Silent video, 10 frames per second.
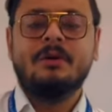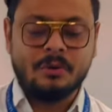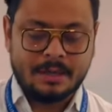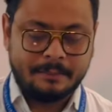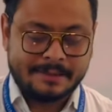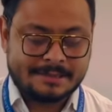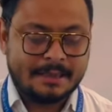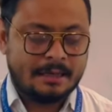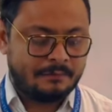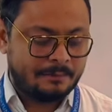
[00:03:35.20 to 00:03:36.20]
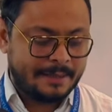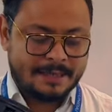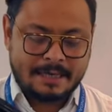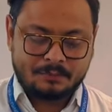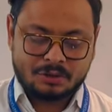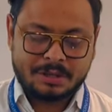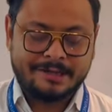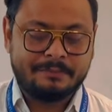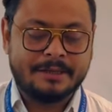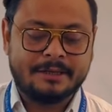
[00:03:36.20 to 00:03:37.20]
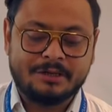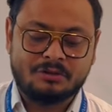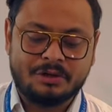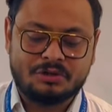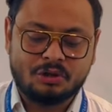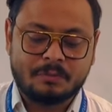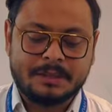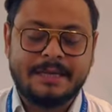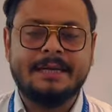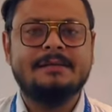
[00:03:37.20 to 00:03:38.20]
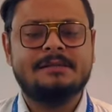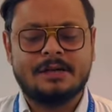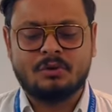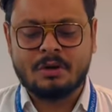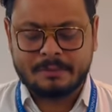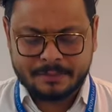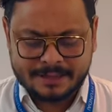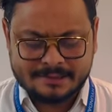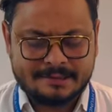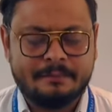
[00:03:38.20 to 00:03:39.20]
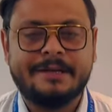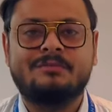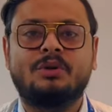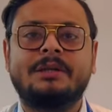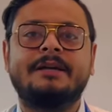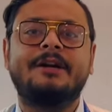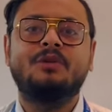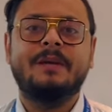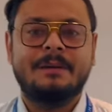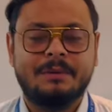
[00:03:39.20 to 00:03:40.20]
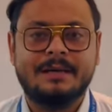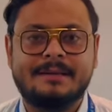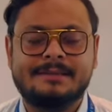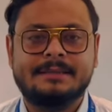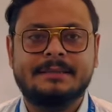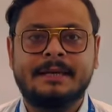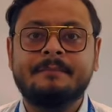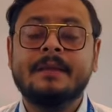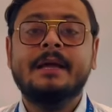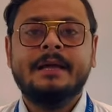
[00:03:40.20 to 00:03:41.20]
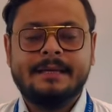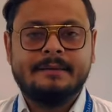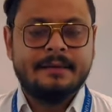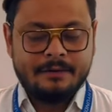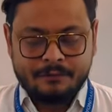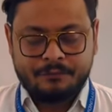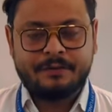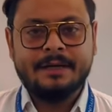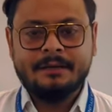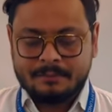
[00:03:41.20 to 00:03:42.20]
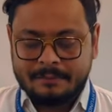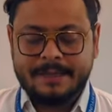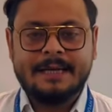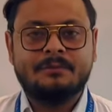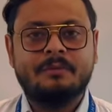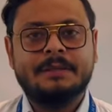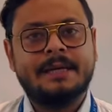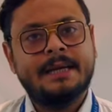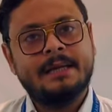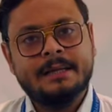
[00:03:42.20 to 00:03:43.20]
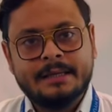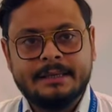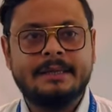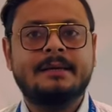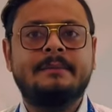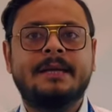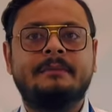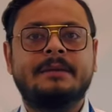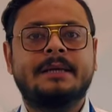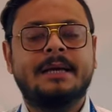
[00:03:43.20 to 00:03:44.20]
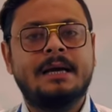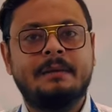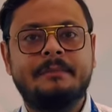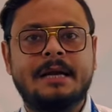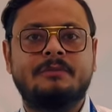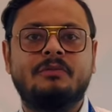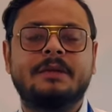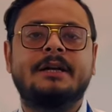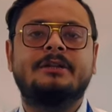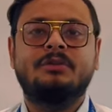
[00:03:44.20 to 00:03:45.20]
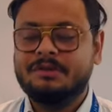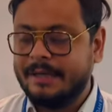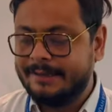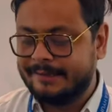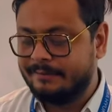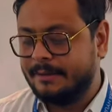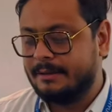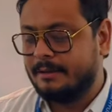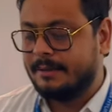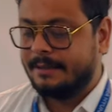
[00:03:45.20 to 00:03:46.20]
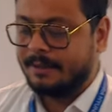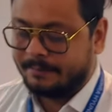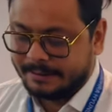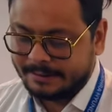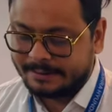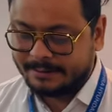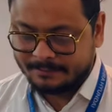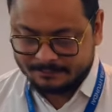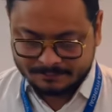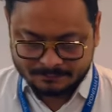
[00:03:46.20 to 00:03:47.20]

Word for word: और अब इसके अलावा मैंने आपको चार स्पीकर की सोल्यूशन तो बताई इन चारों को आप अपने इजिली बेस मॉडल की गाड़ियों में आप लगा सकते हैं फ्रंट का मैंने आपको बताया रियर का मैंने बताया अब मैं आपको बताता हूँ साइड के स्पीकर के बारे में आप ये देखिए